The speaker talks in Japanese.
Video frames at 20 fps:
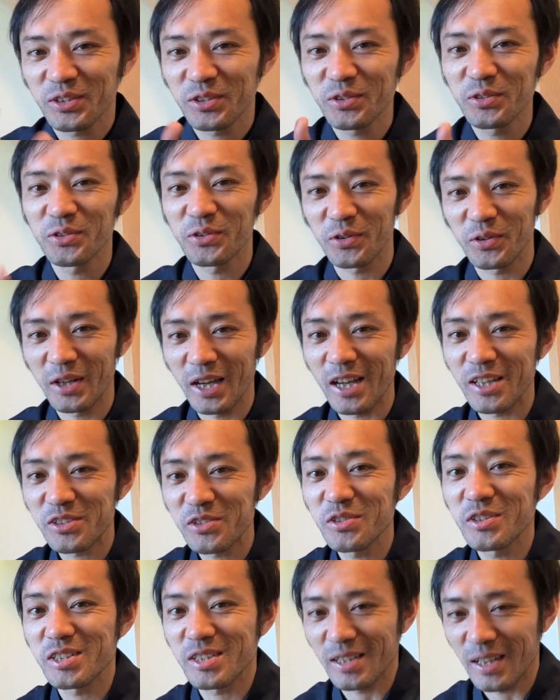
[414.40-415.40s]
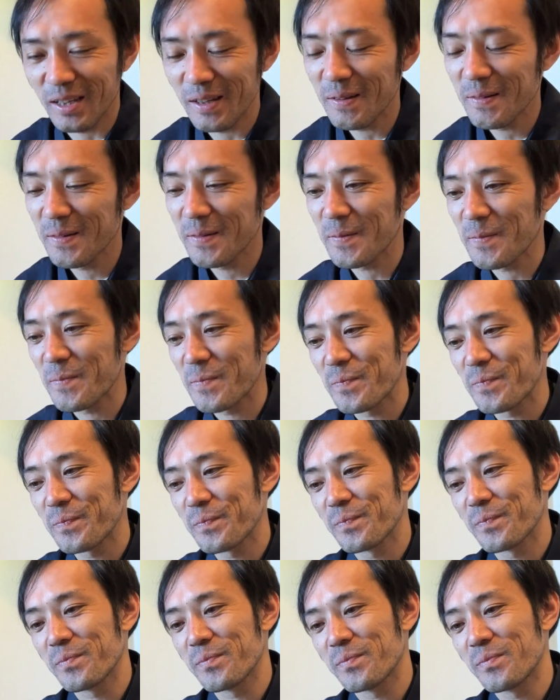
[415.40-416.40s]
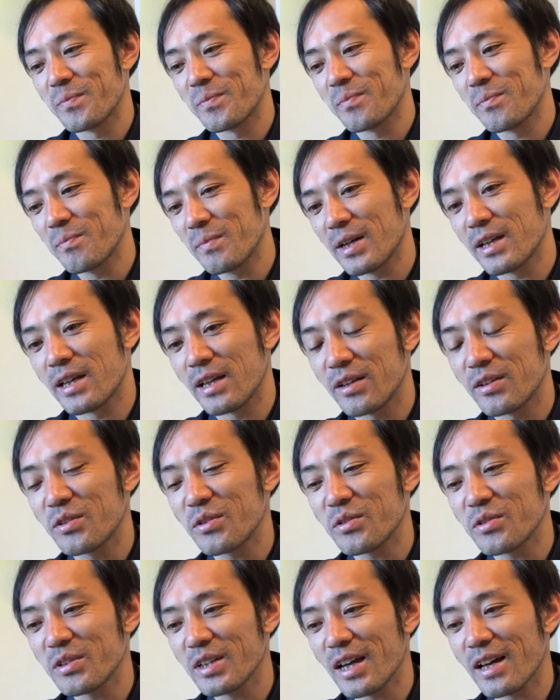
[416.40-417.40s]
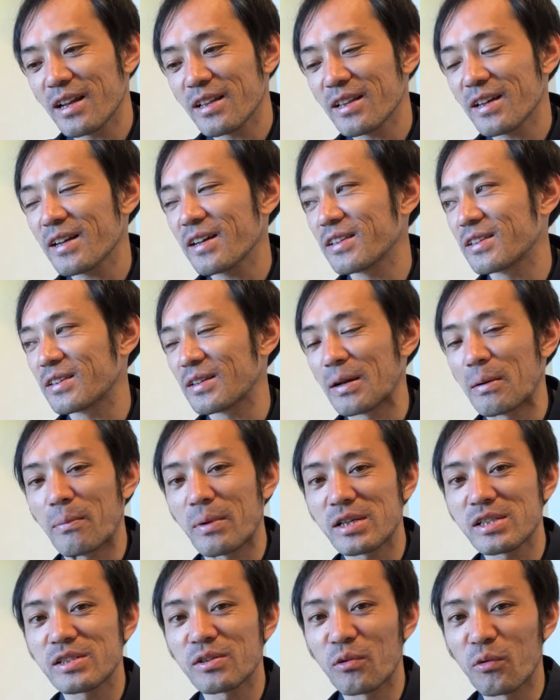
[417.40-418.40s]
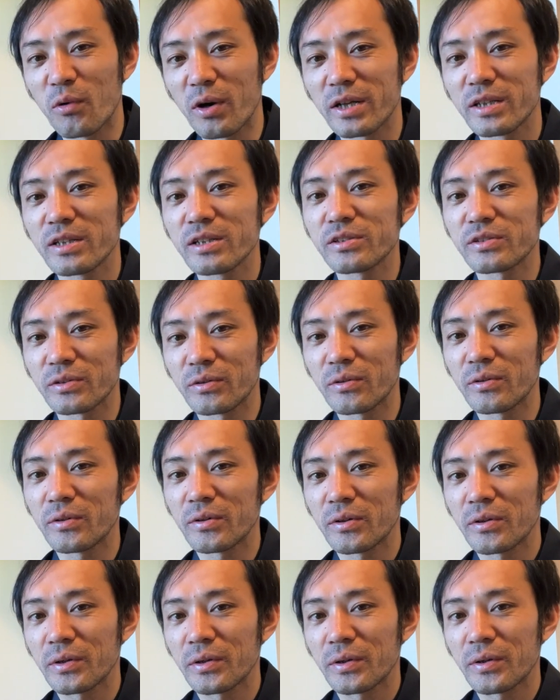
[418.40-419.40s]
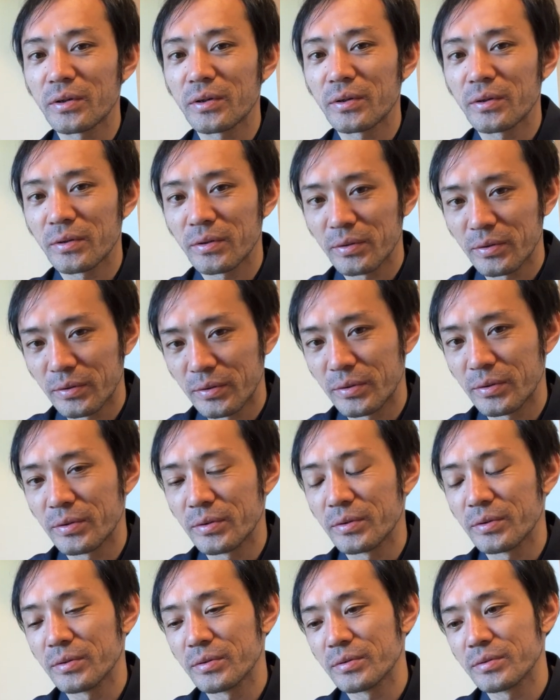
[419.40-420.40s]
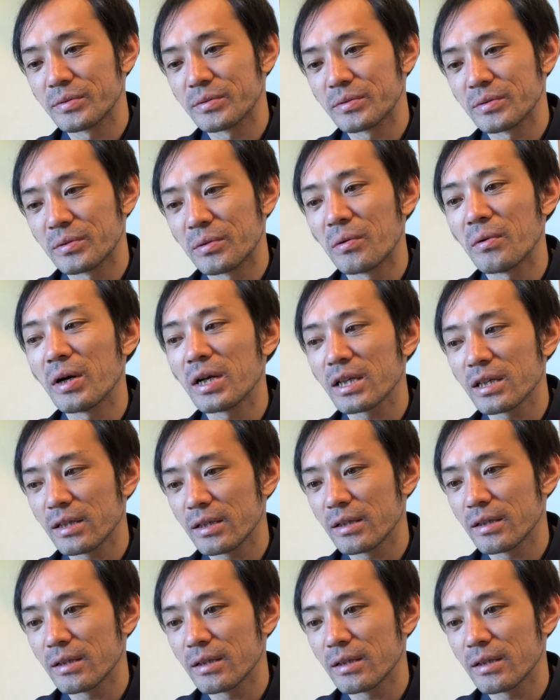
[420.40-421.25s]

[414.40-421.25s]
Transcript: 給料安いしねまあ結局やらなかったらマジで終わりですようん終わり